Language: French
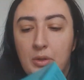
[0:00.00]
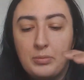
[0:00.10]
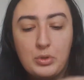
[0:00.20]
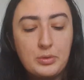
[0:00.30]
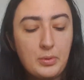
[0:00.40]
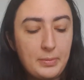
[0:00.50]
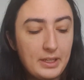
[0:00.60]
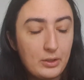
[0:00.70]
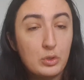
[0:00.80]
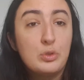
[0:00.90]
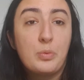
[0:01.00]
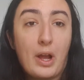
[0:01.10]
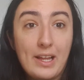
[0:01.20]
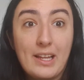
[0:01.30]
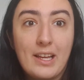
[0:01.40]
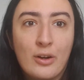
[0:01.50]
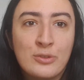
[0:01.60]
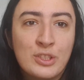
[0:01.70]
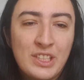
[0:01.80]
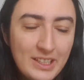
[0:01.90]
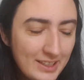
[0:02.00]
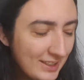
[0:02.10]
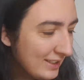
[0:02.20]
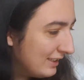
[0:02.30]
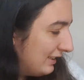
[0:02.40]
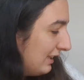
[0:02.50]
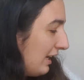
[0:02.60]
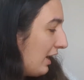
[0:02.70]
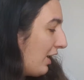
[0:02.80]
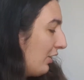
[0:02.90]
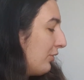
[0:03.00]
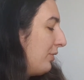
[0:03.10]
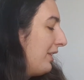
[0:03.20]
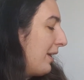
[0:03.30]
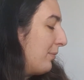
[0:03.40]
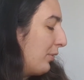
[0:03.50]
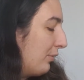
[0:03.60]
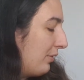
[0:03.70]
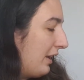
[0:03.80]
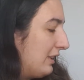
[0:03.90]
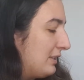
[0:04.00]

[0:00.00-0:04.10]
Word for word: pour mes mes cadeaux, je pourrais aller les ranger. Ensuite, elle m'a offert